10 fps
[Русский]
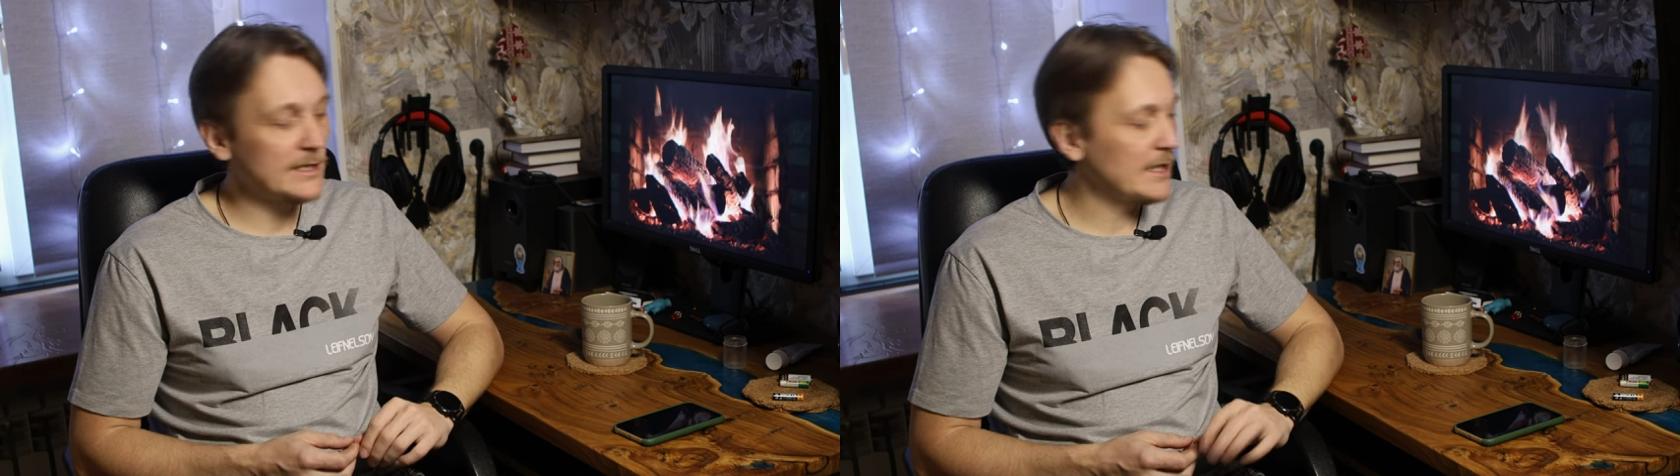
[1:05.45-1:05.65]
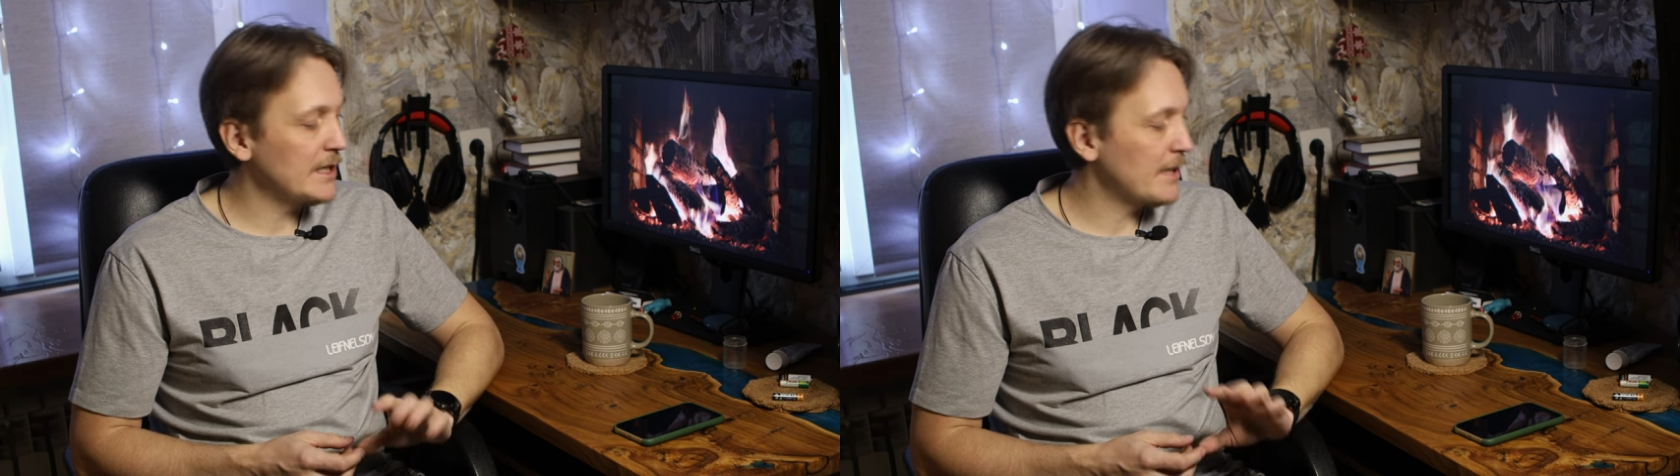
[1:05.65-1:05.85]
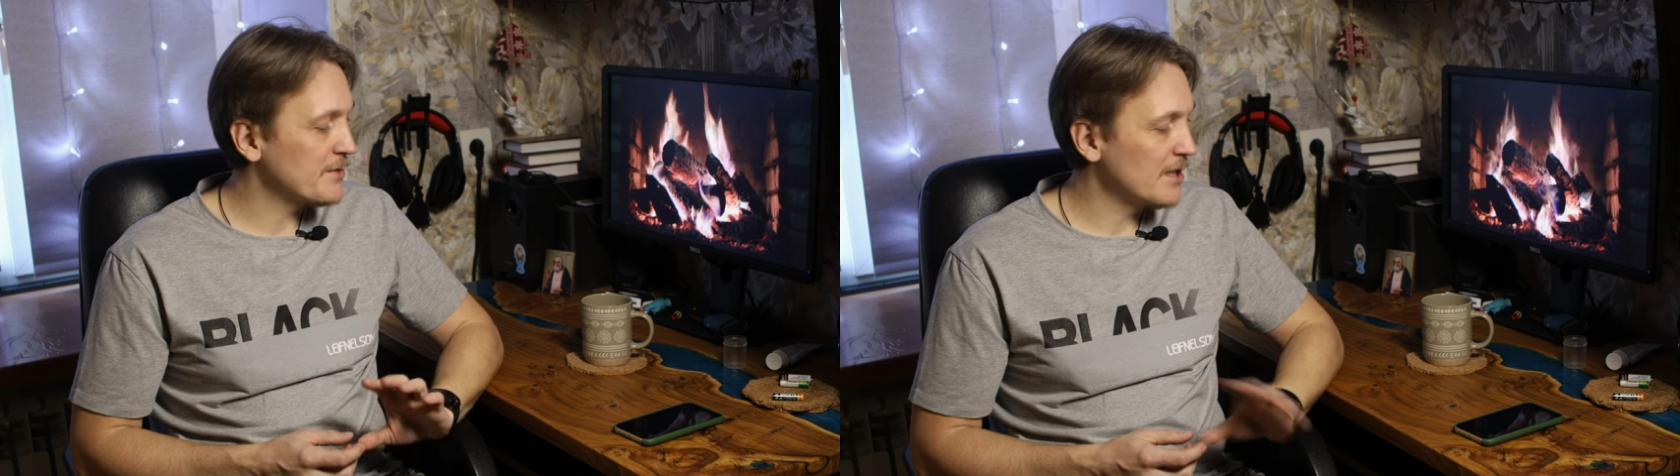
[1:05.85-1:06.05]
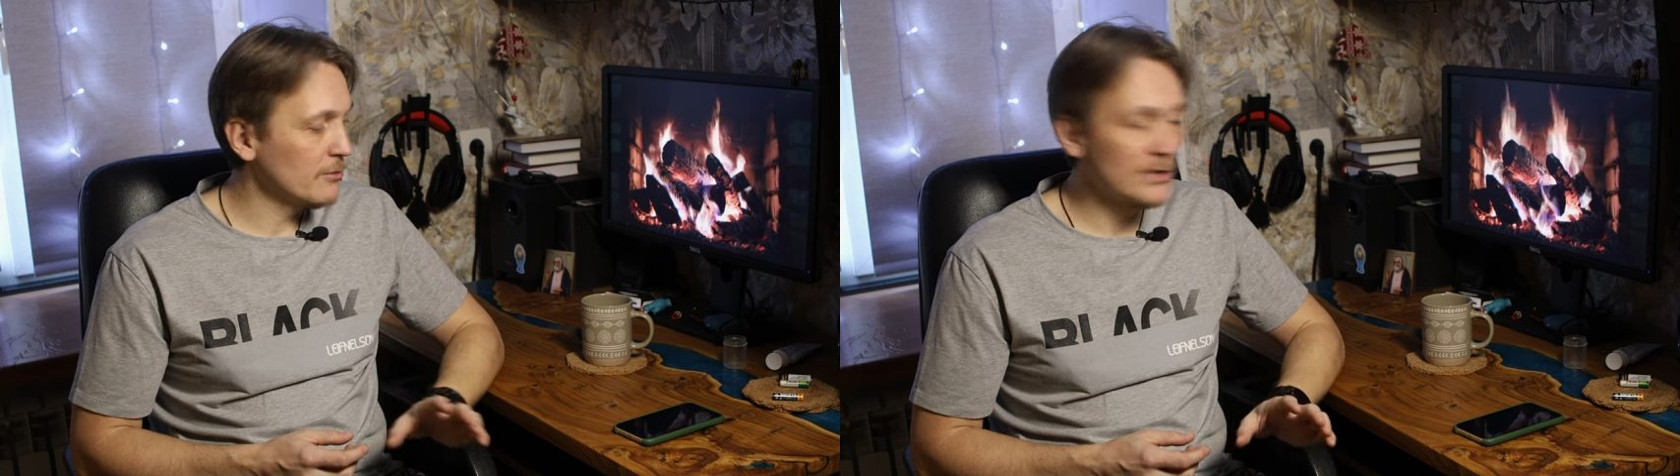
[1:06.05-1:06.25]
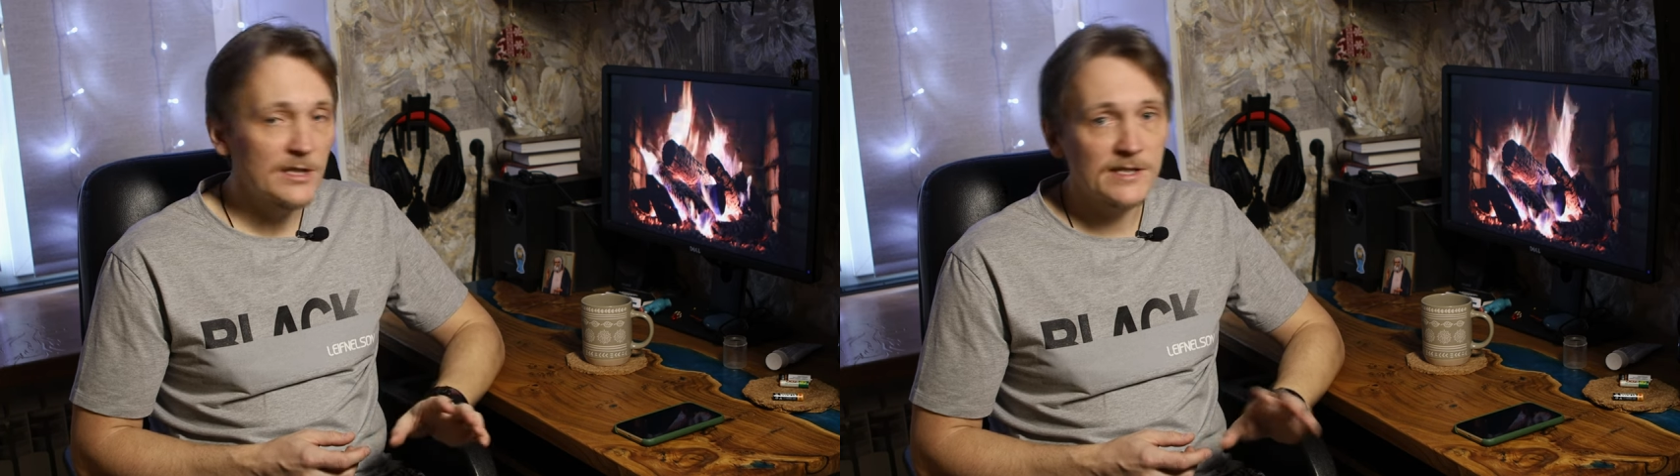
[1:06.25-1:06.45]
хотя я
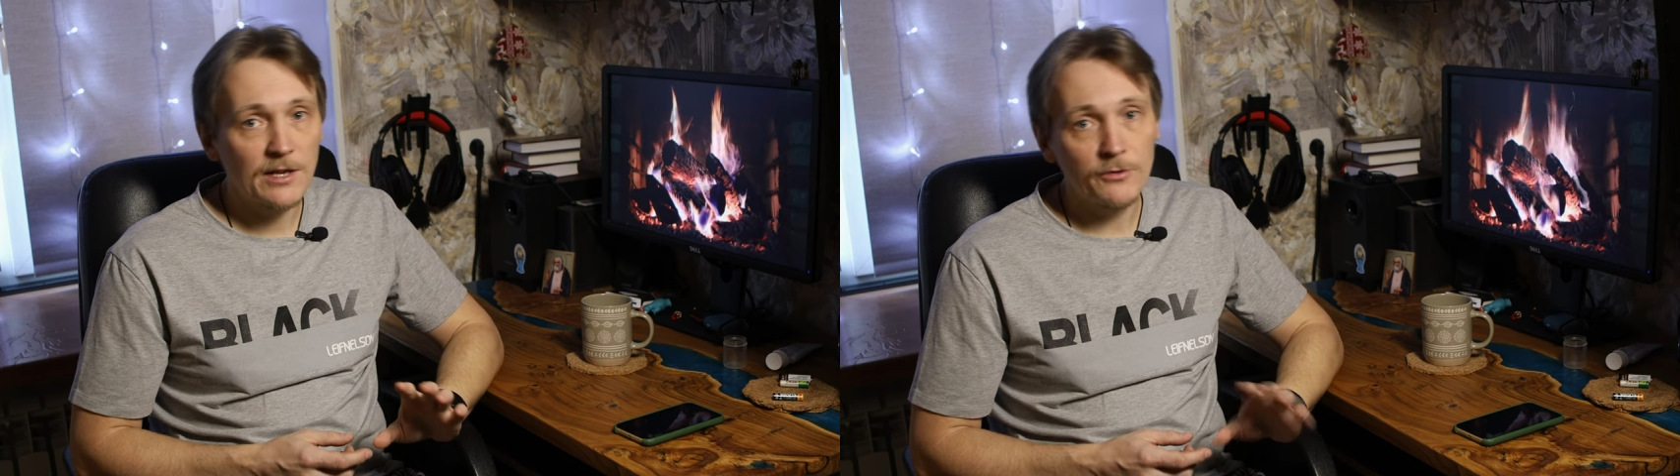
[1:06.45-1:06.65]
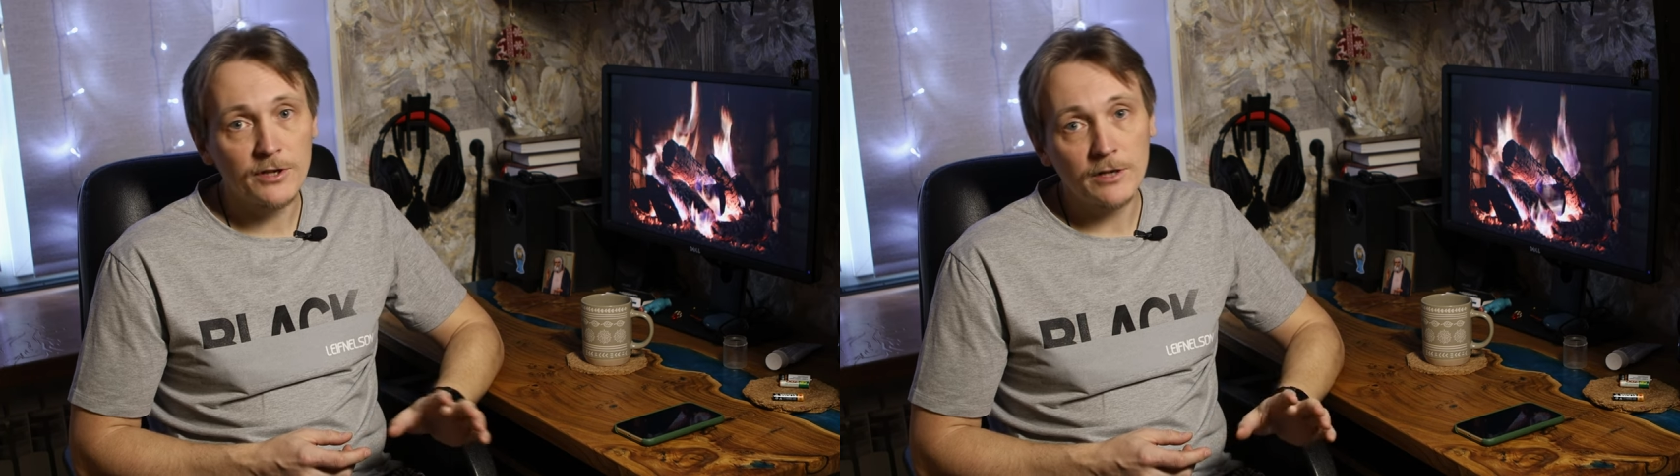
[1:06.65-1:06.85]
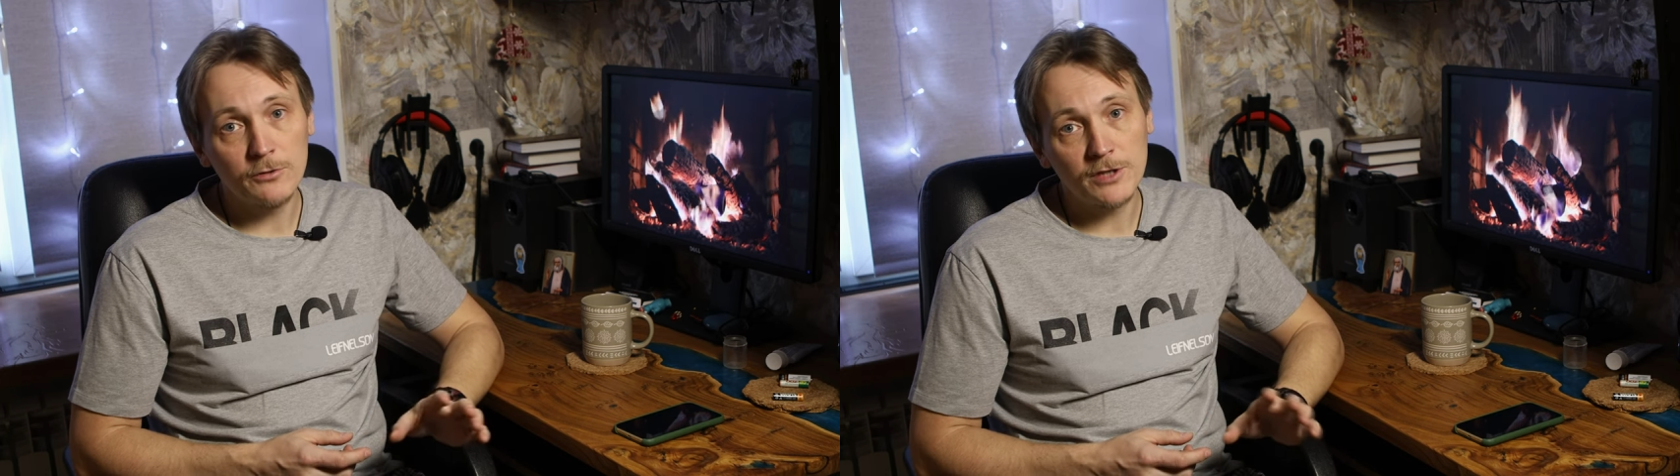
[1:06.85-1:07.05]
абсолютно не сторонник